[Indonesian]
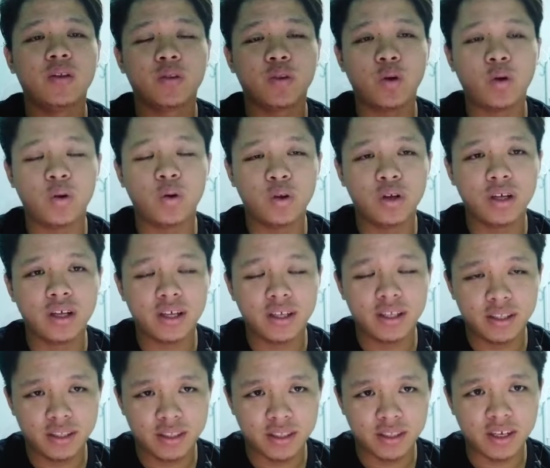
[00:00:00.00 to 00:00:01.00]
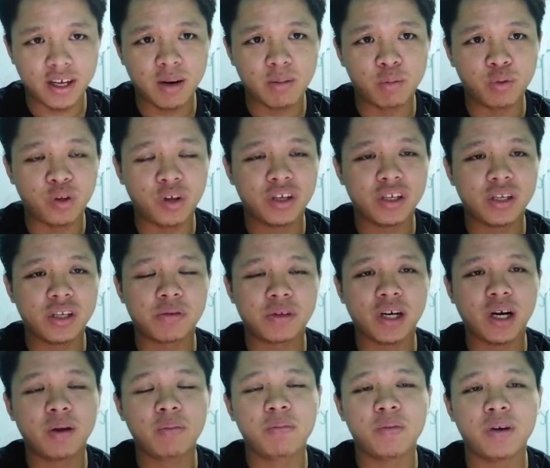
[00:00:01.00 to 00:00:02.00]
Tolong tekan butang
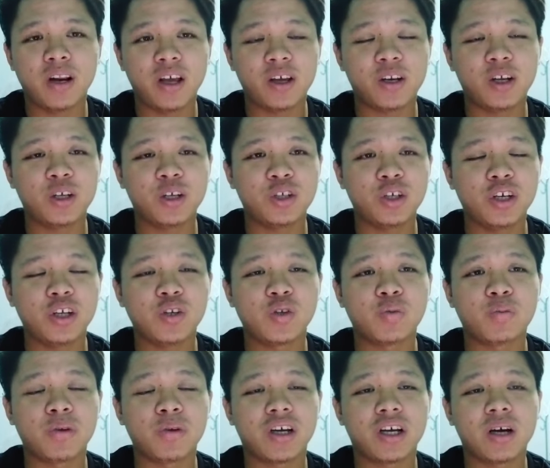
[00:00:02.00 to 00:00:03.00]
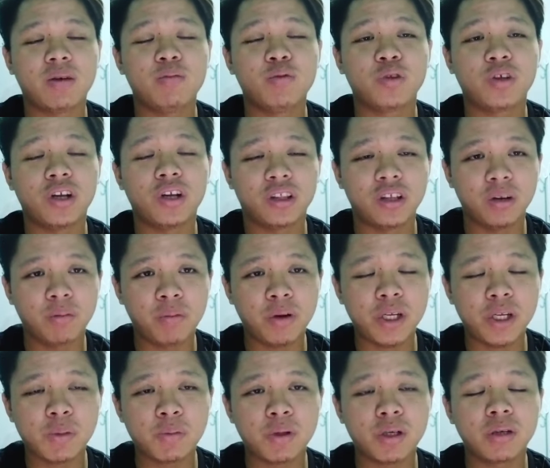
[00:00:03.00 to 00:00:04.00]
subscribe, like, dan share supaya kamu tidak
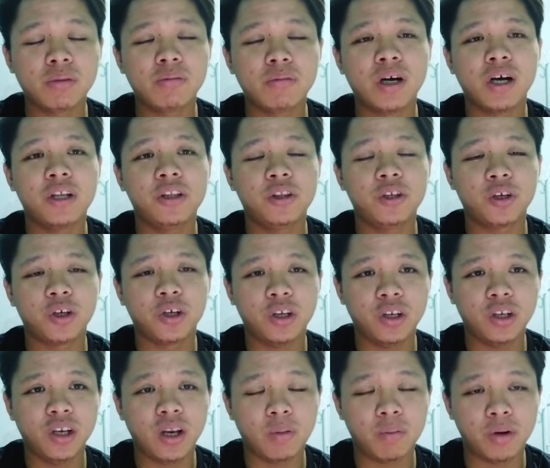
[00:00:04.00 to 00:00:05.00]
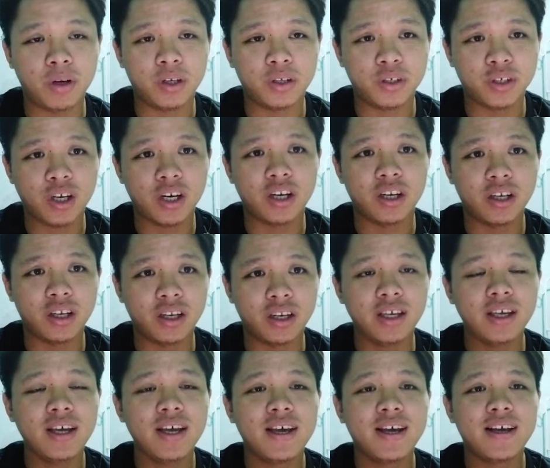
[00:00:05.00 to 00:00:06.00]
terlepas perkembangan terkini daripada channel
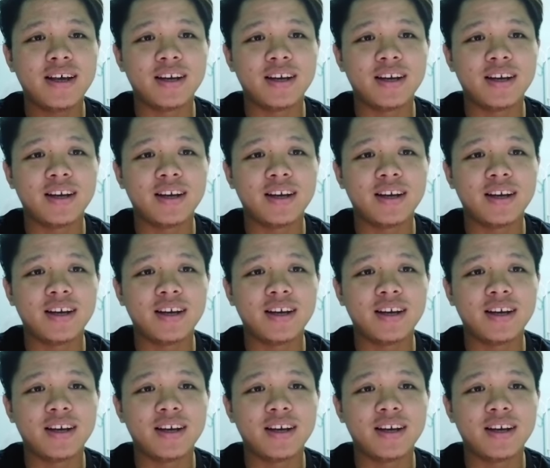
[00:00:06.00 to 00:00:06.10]
ini